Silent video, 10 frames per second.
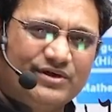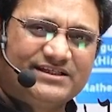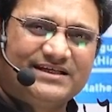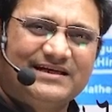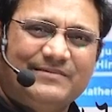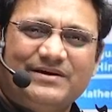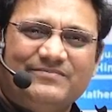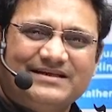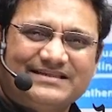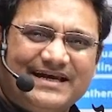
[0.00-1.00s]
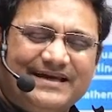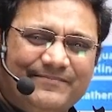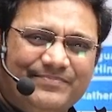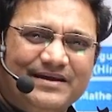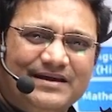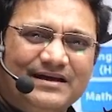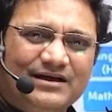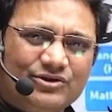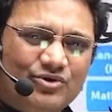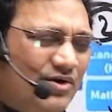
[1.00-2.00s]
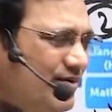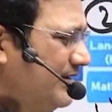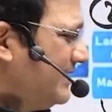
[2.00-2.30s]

कोटेशन है परिभाषाएं हैं तो